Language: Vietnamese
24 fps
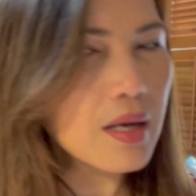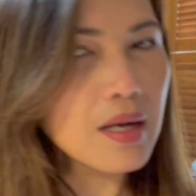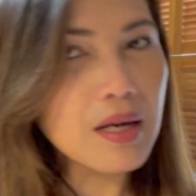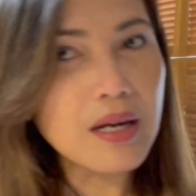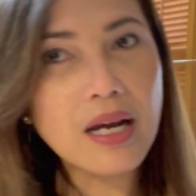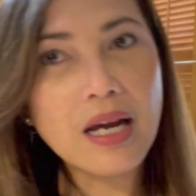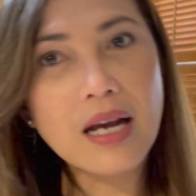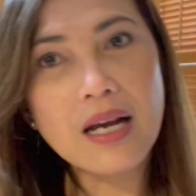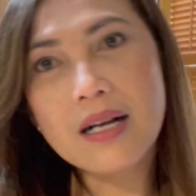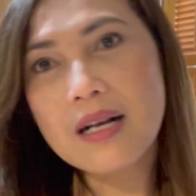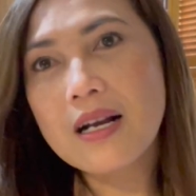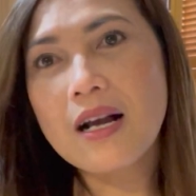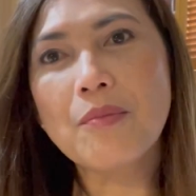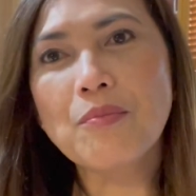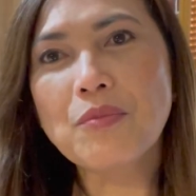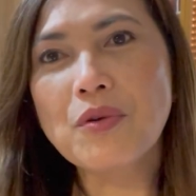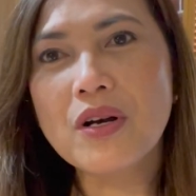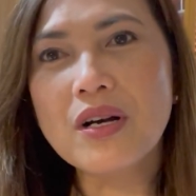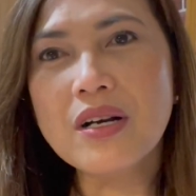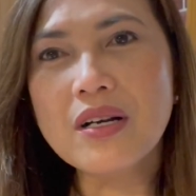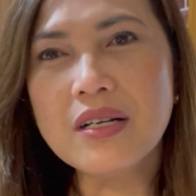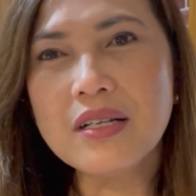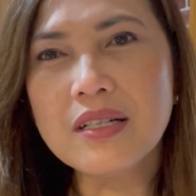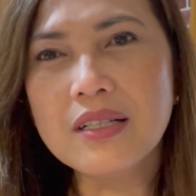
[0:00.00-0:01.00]
à không
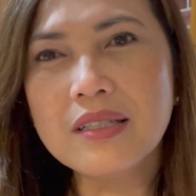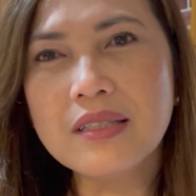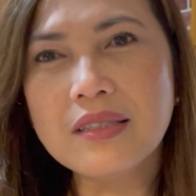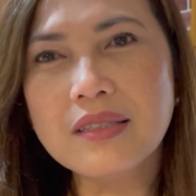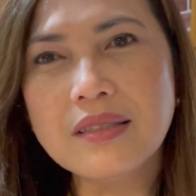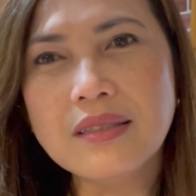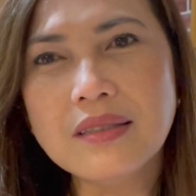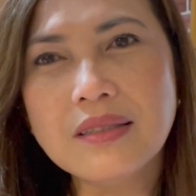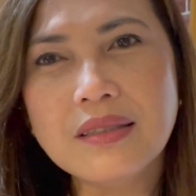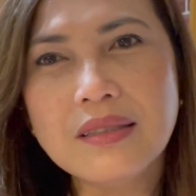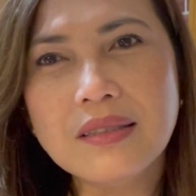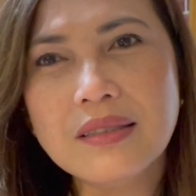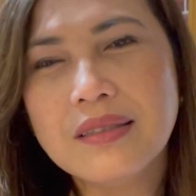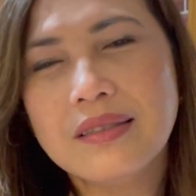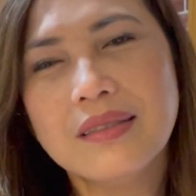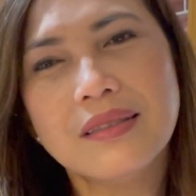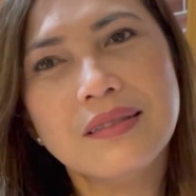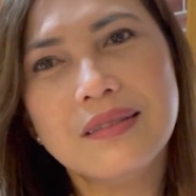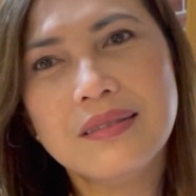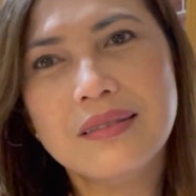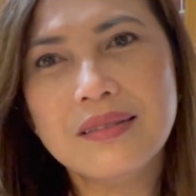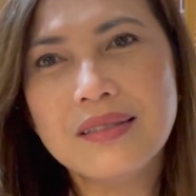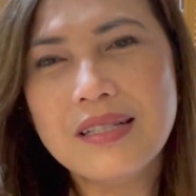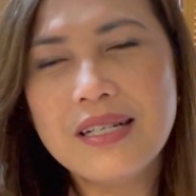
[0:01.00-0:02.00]
có à, à,
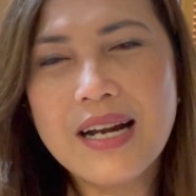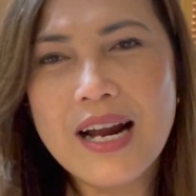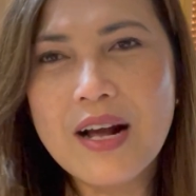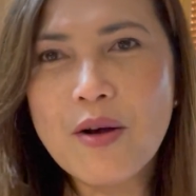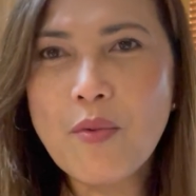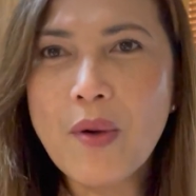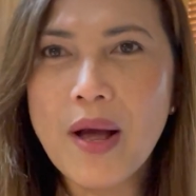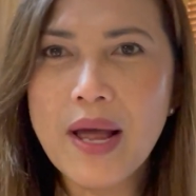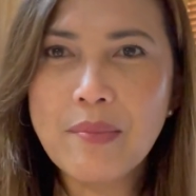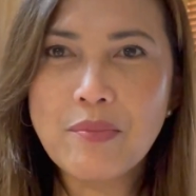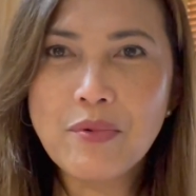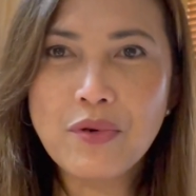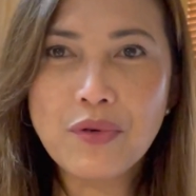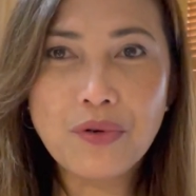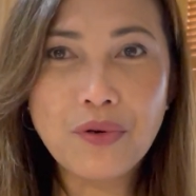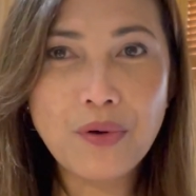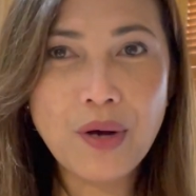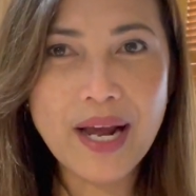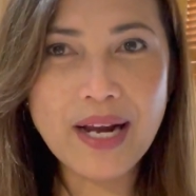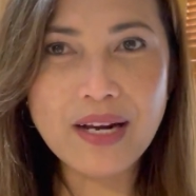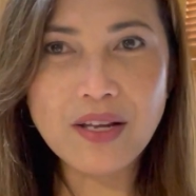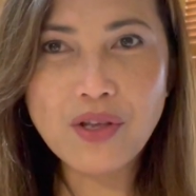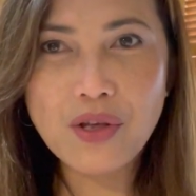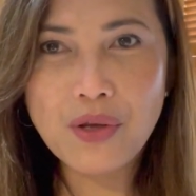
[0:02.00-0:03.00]
đi ra ngoài mua đồ
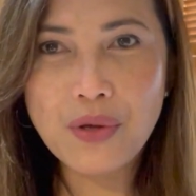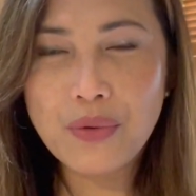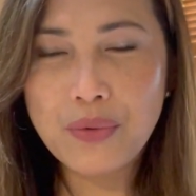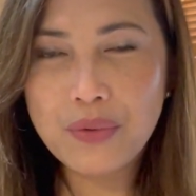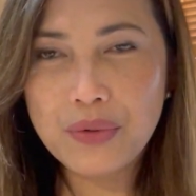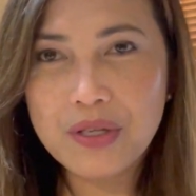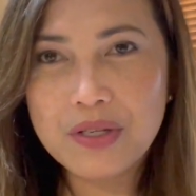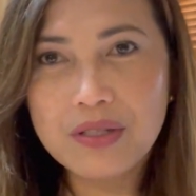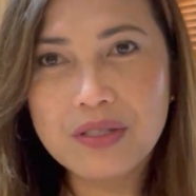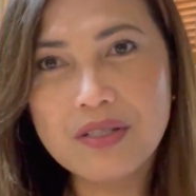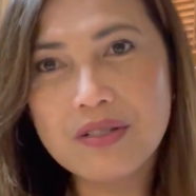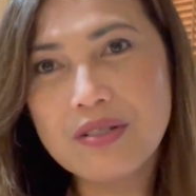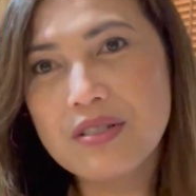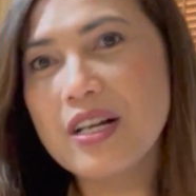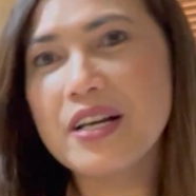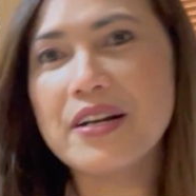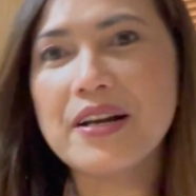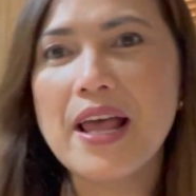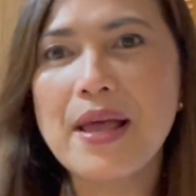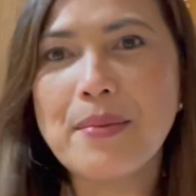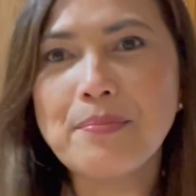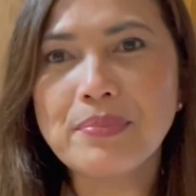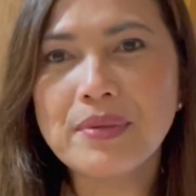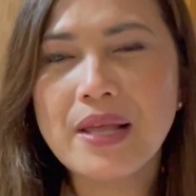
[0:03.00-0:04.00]
ăn nhiều thường thường là
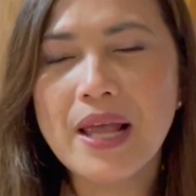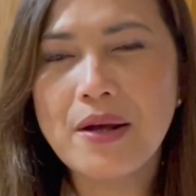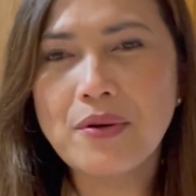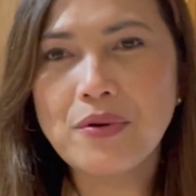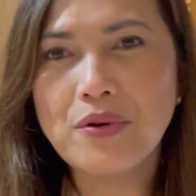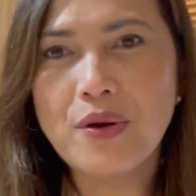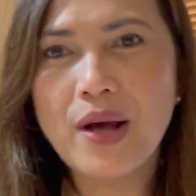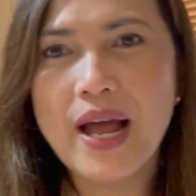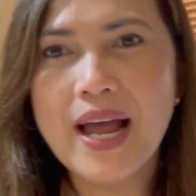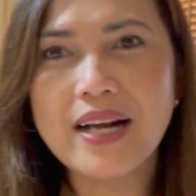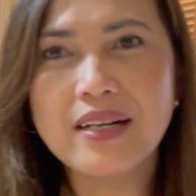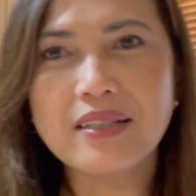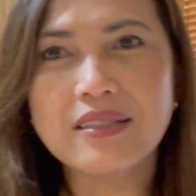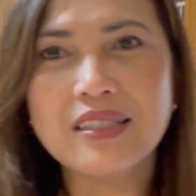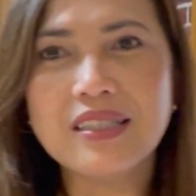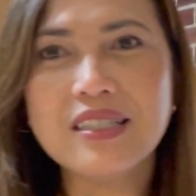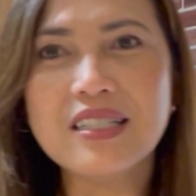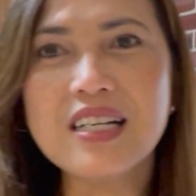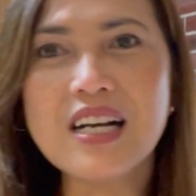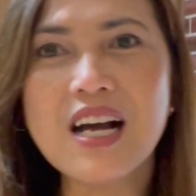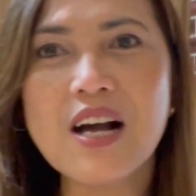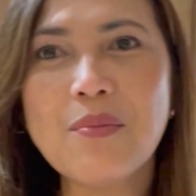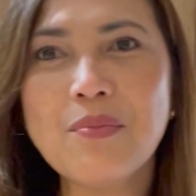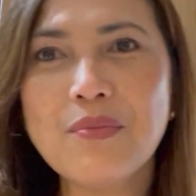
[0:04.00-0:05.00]
đem theo đồ ăn chứ
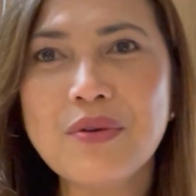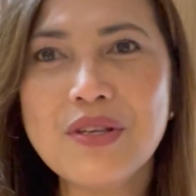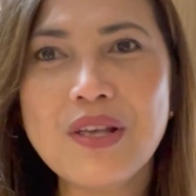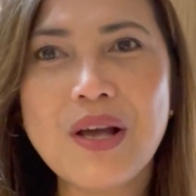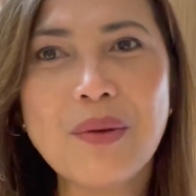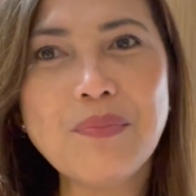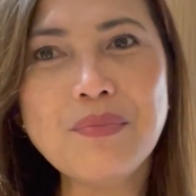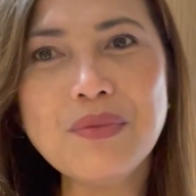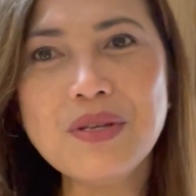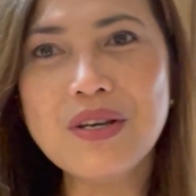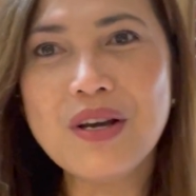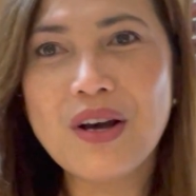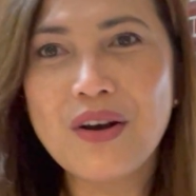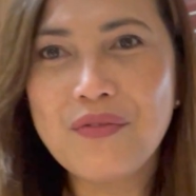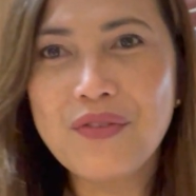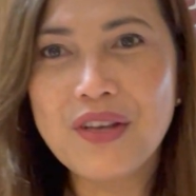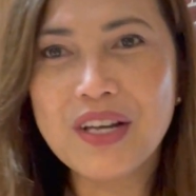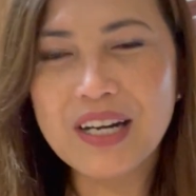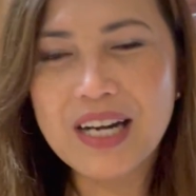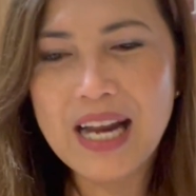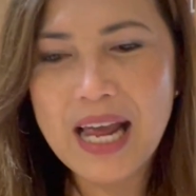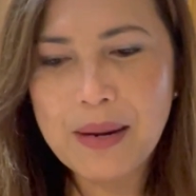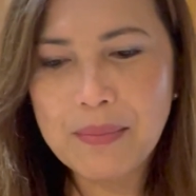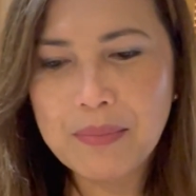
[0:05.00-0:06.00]
nó không có giống như ở
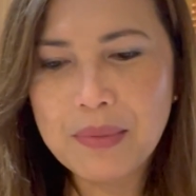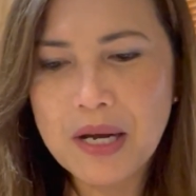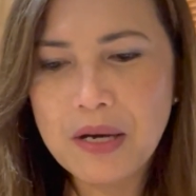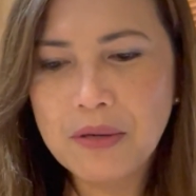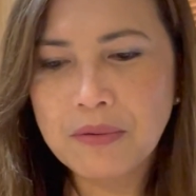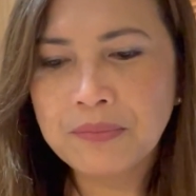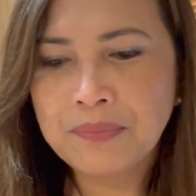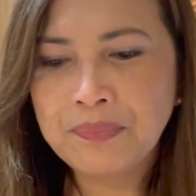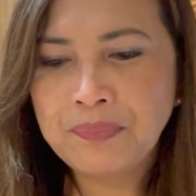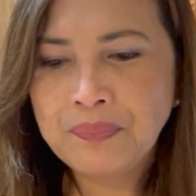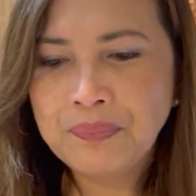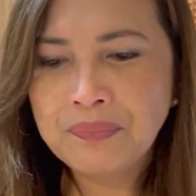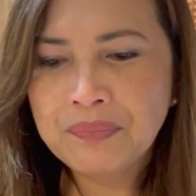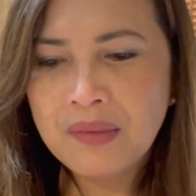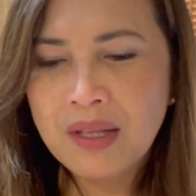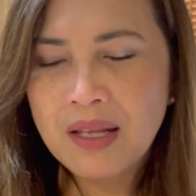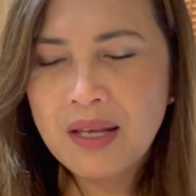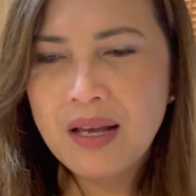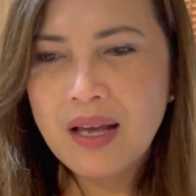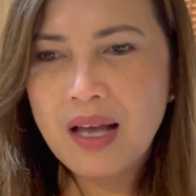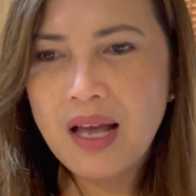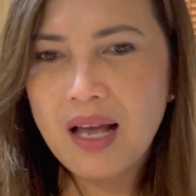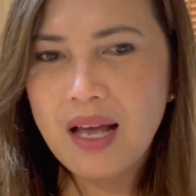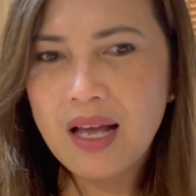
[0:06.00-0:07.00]
Việt Nam đâu
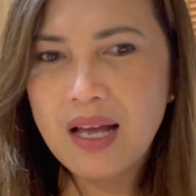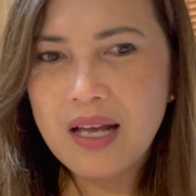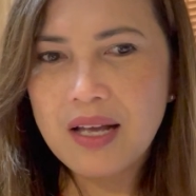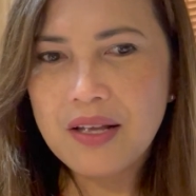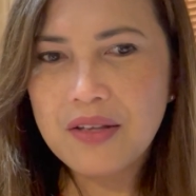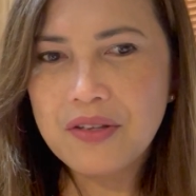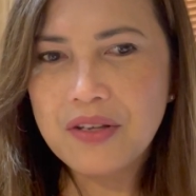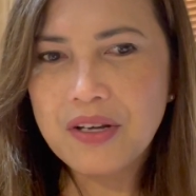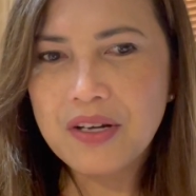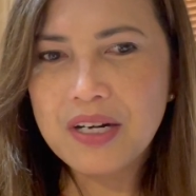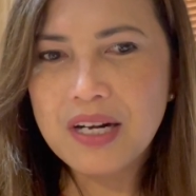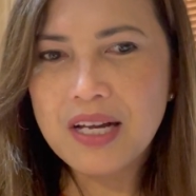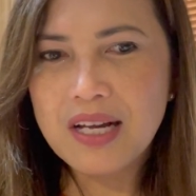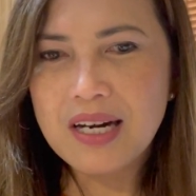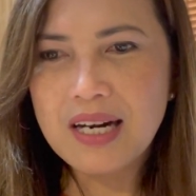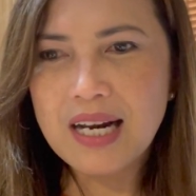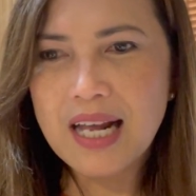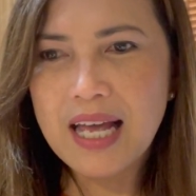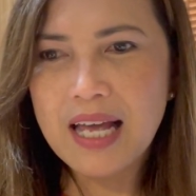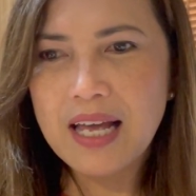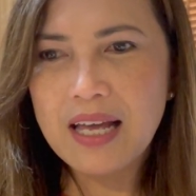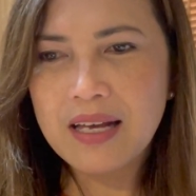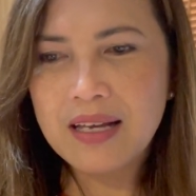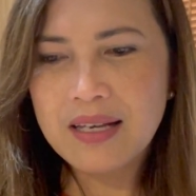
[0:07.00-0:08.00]
à, cho nên
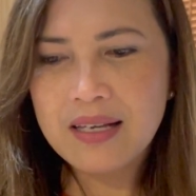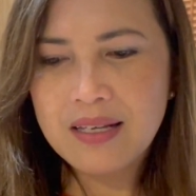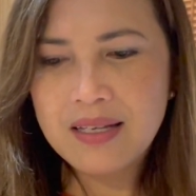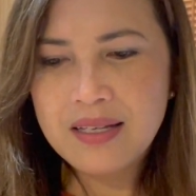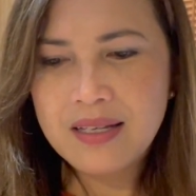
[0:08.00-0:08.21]
là